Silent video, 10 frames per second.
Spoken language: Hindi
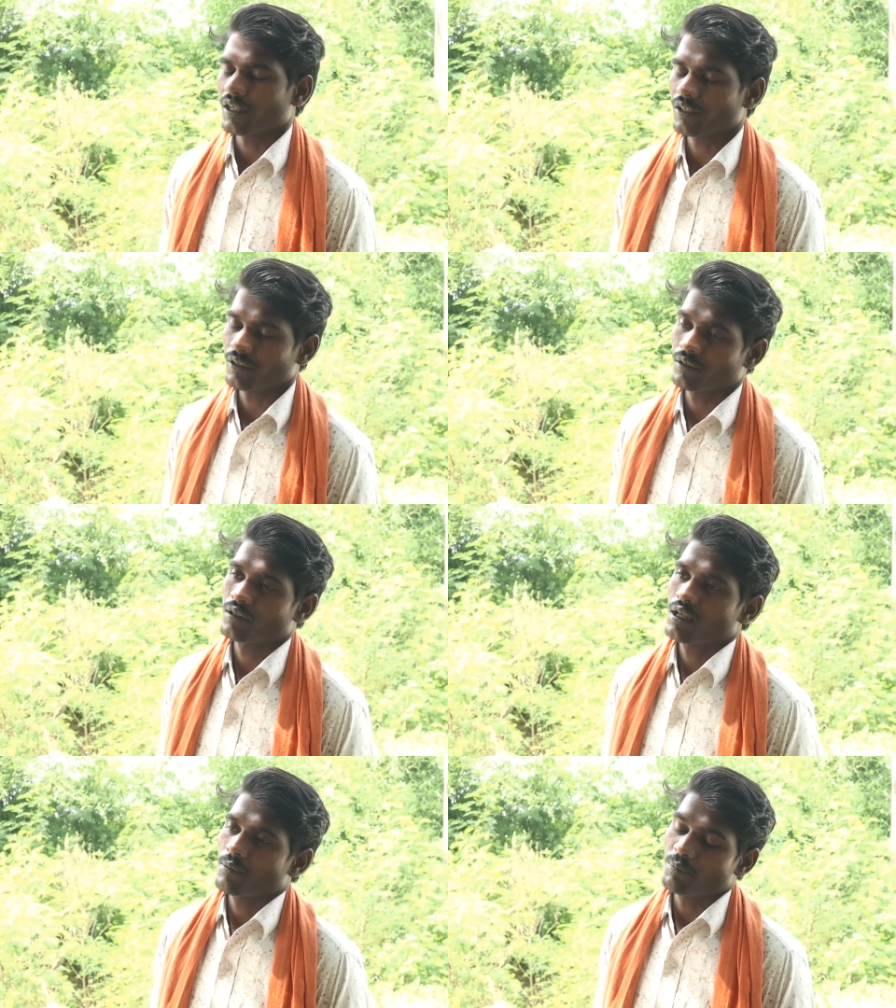
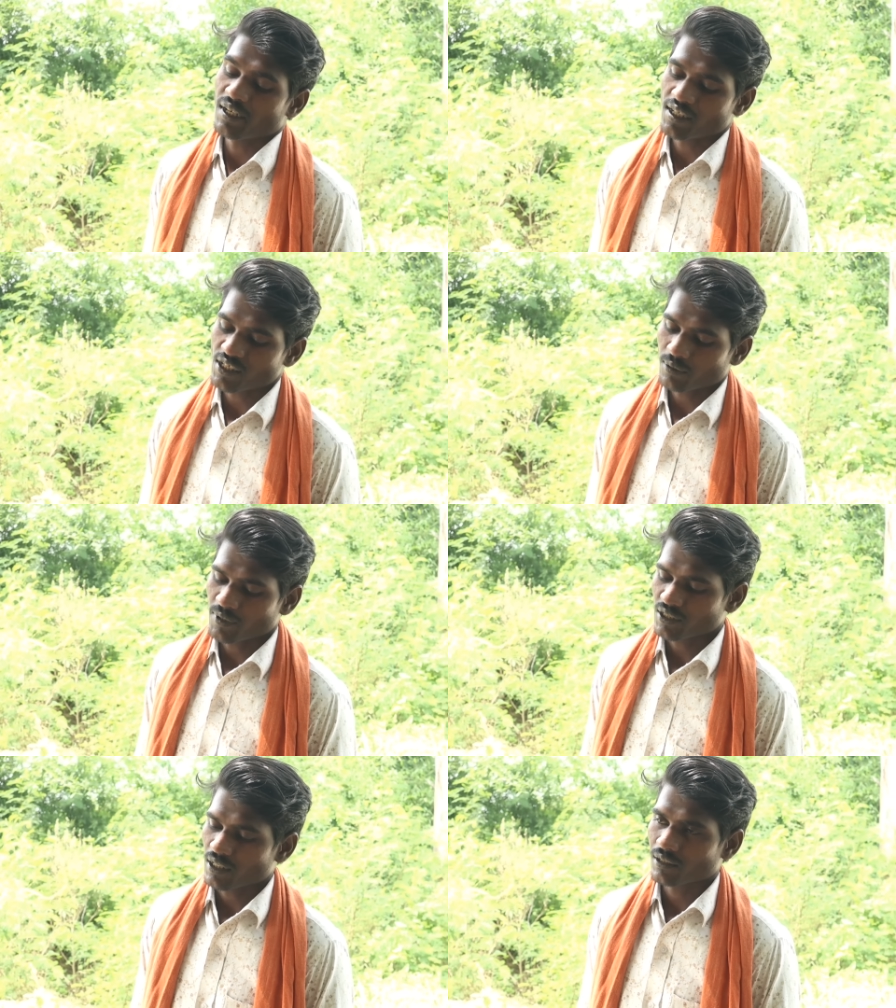नहीं बिना जान
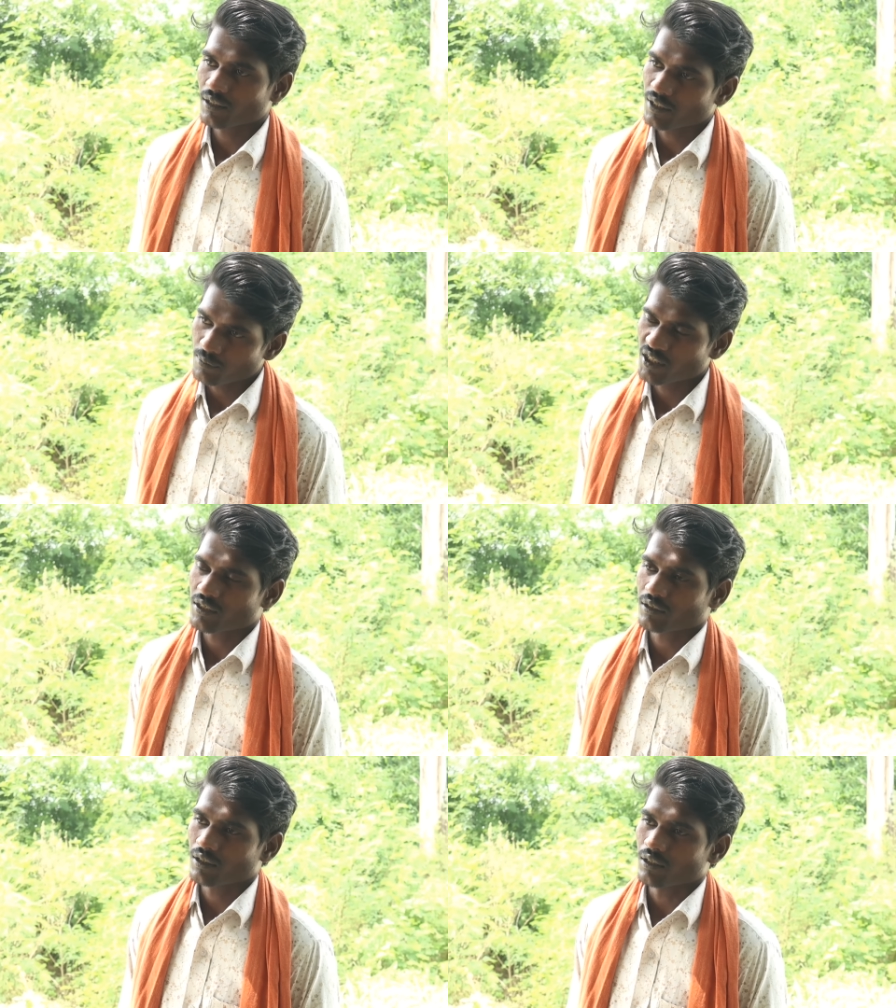पहचान के नहीं मिल
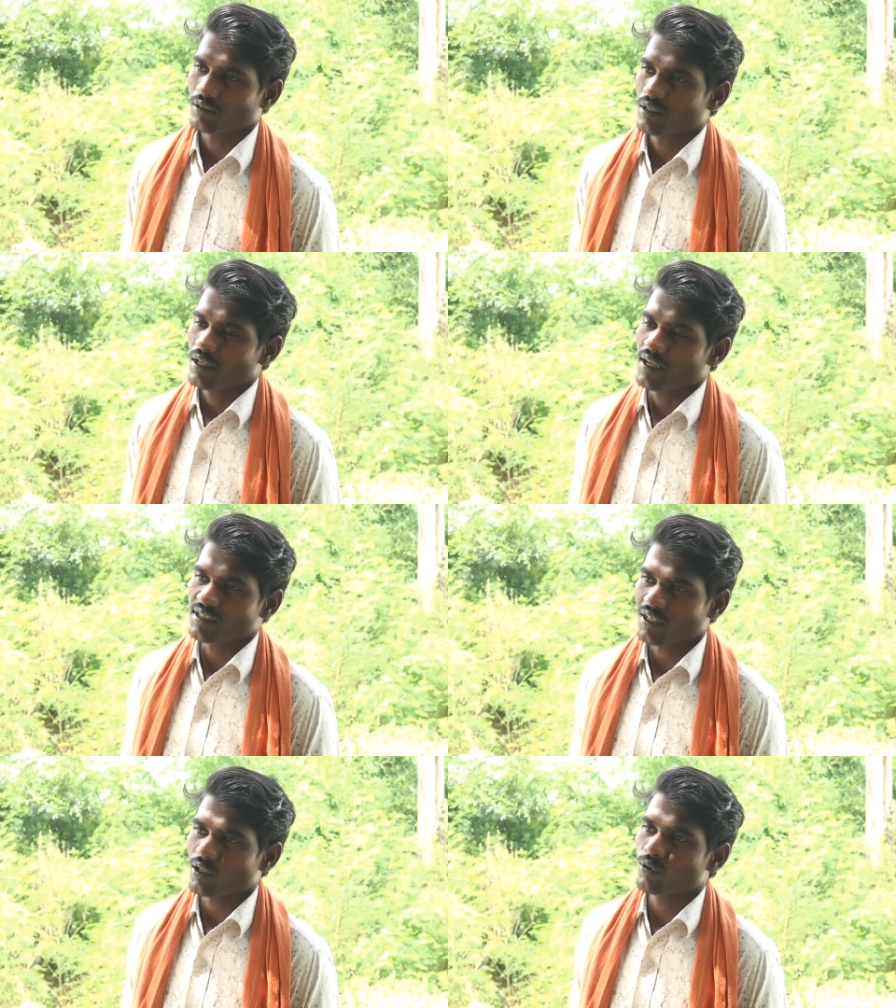सकती
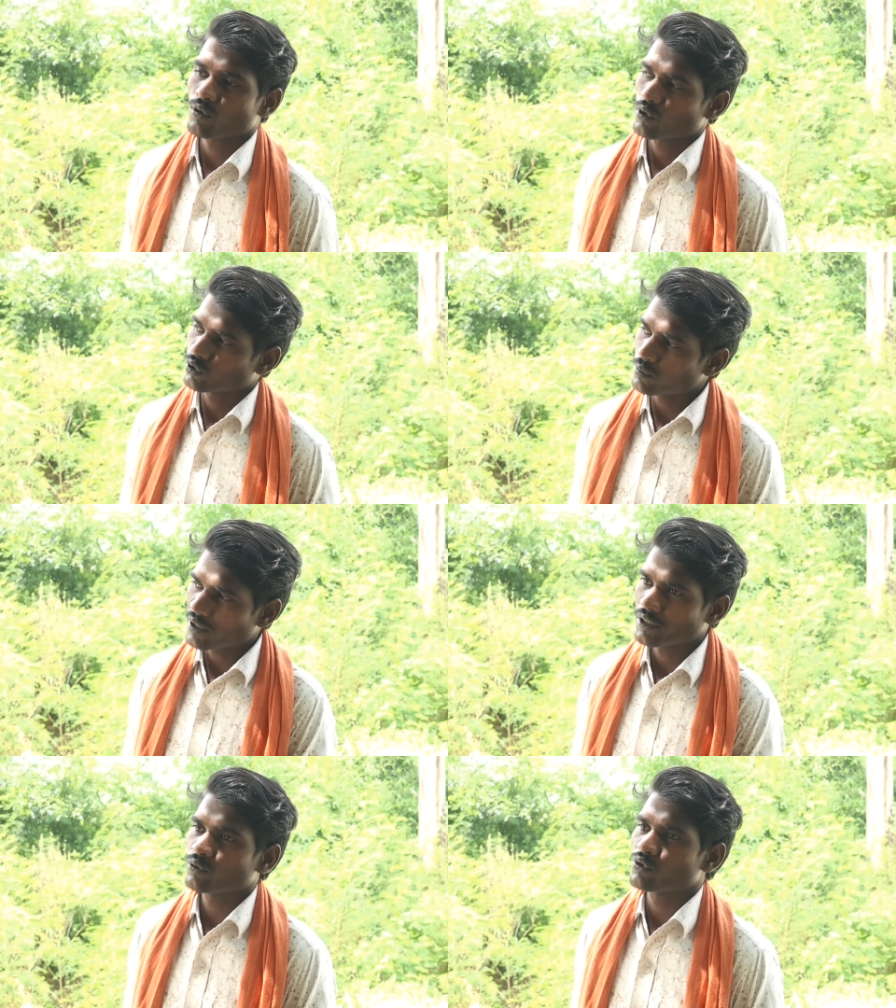ऐसा करो तुम
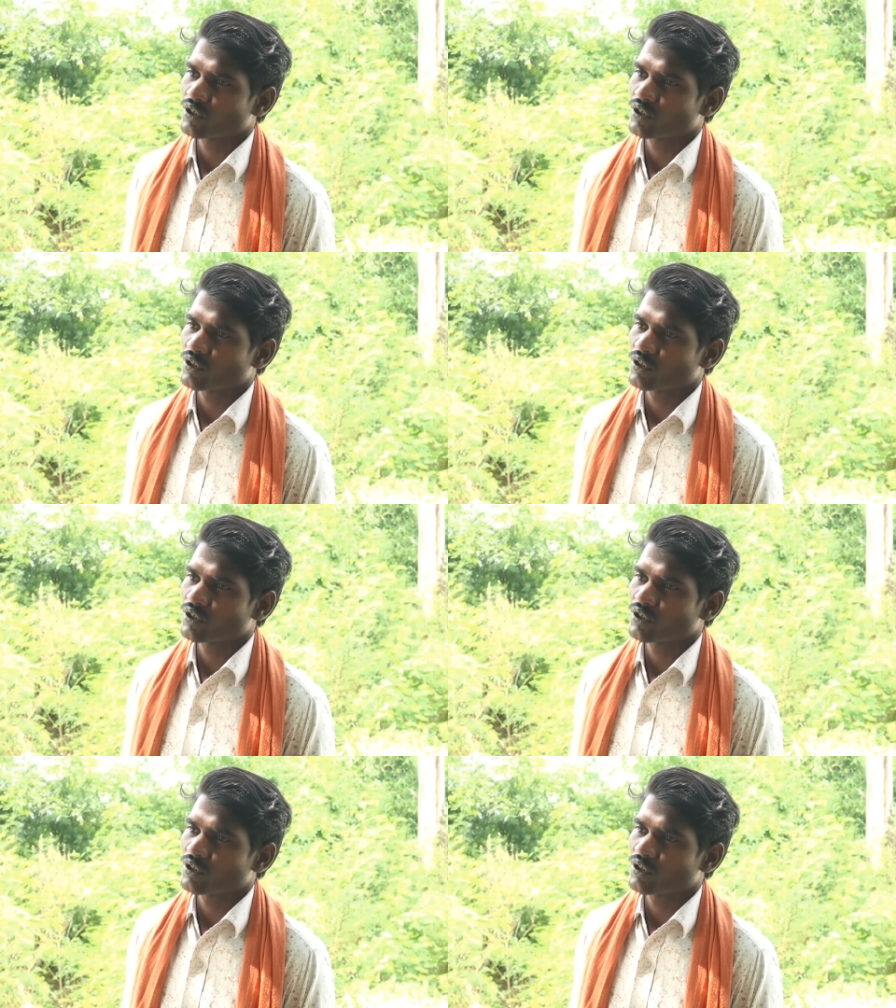कहीं